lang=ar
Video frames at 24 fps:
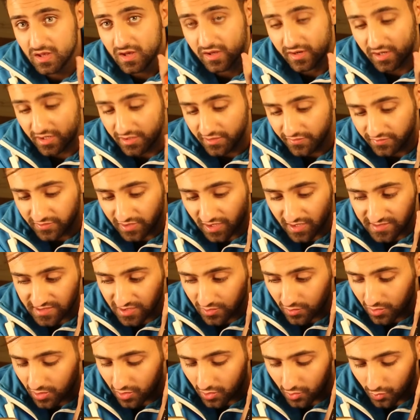رح نفتحها
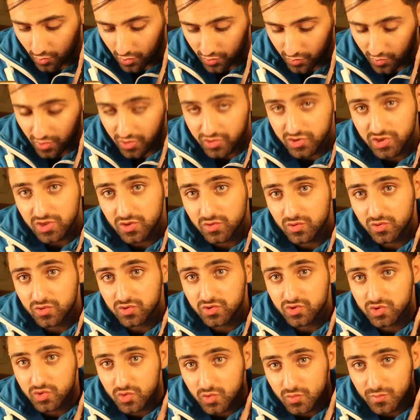سوا ونورجيكم
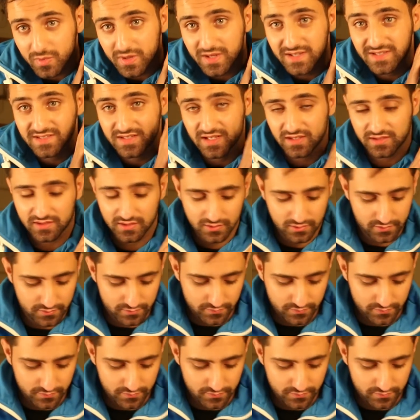شو ميزاتها